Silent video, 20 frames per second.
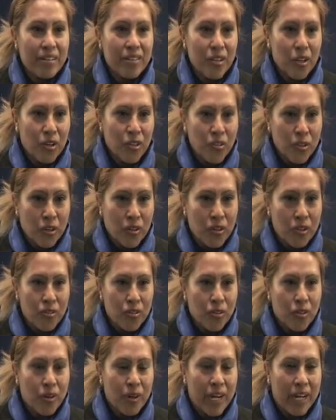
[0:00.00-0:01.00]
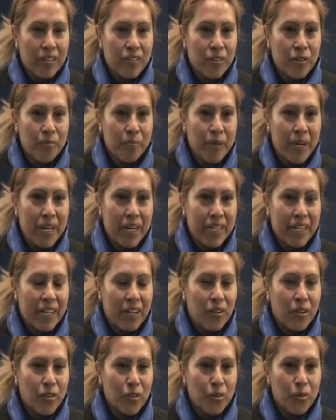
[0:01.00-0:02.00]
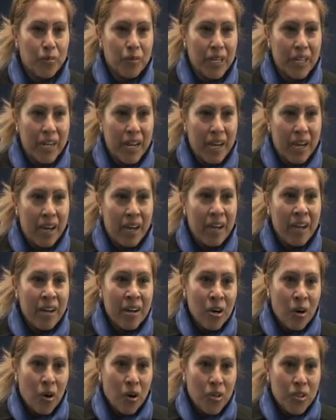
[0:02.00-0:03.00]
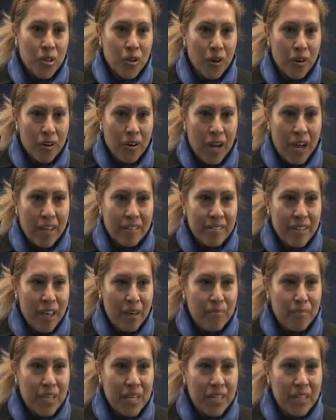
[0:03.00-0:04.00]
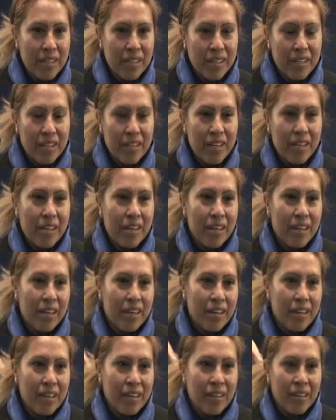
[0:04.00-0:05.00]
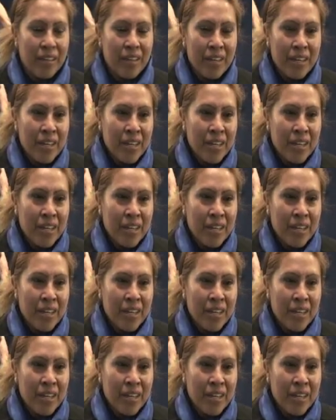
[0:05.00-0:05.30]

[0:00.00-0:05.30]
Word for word: Dios tocó su corazón para que no tuviera odio hacia mí y eh,